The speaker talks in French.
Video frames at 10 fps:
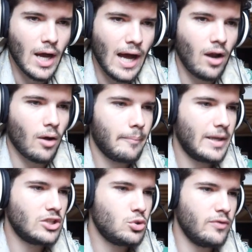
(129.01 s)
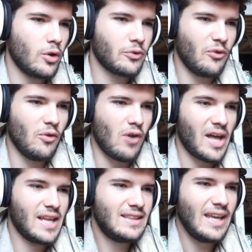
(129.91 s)
Alors, page suivante, voyons
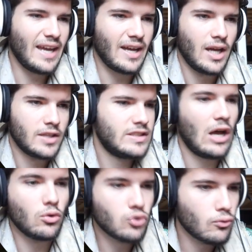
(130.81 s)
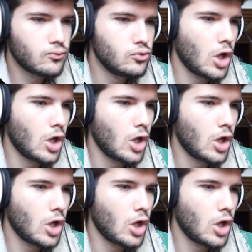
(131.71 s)
voir. Terre, ça, on s'en fout.